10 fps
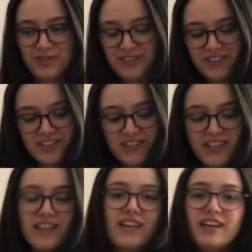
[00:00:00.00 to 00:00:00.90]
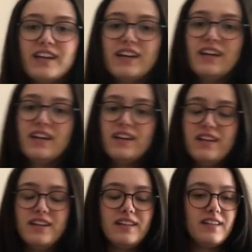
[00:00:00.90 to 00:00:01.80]
oldu.
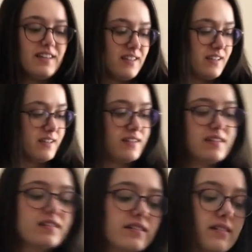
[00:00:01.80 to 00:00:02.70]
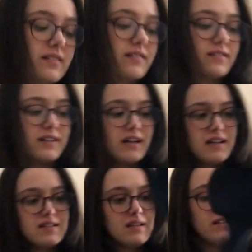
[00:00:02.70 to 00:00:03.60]
Ee,
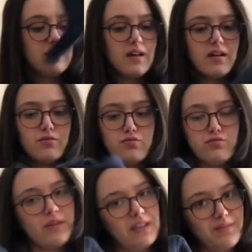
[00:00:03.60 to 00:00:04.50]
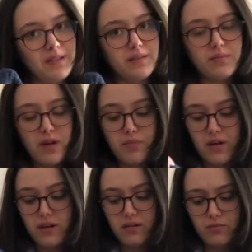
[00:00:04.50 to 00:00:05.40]
kaza da üstüme giymedim
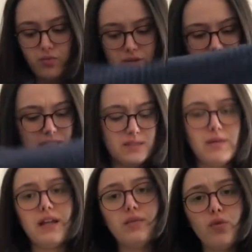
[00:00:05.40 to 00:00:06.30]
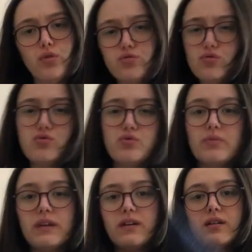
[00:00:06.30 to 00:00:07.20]
ama büyük ihtimalle böyle
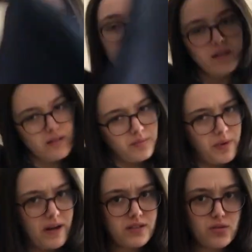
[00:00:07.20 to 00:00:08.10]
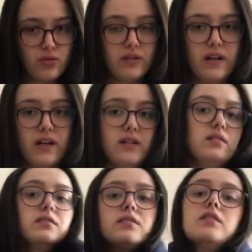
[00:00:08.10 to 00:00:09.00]
üçüncü bir parça
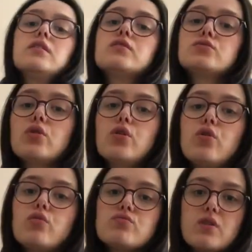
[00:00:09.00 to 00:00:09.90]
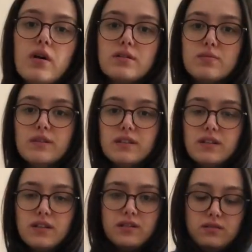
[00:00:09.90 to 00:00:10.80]
olarak şöyle omuza
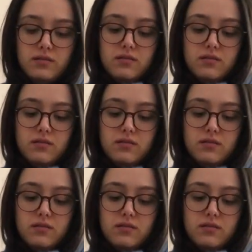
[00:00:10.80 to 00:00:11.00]
atmalık